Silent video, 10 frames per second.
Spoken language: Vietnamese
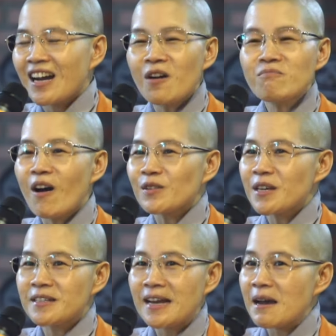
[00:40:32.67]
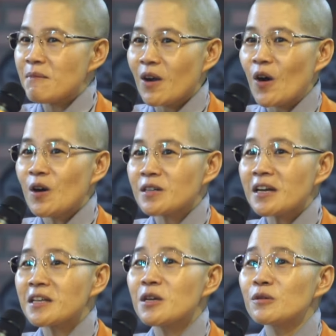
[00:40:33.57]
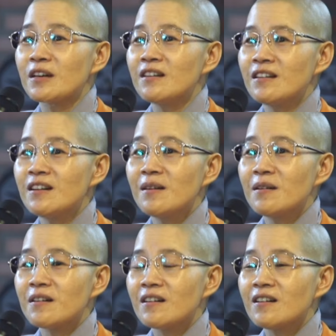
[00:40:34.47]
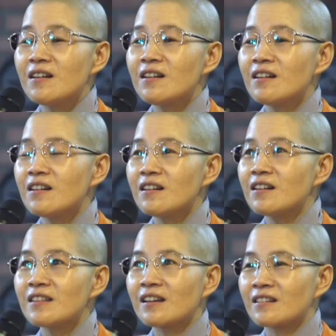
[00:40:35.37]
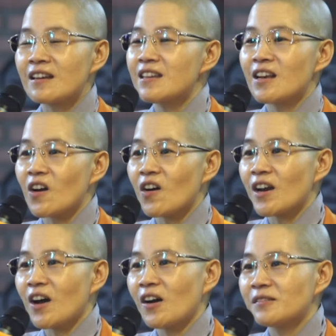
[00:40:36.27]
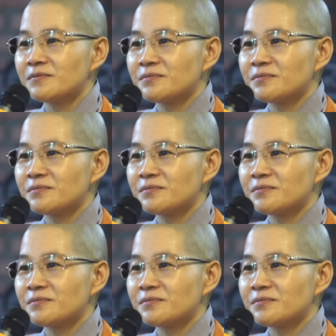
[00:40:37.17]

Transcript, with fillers: không bỏ tiền ra mà có rất nhiều thứ ưa ưa ưa thích cái gì là có cái đó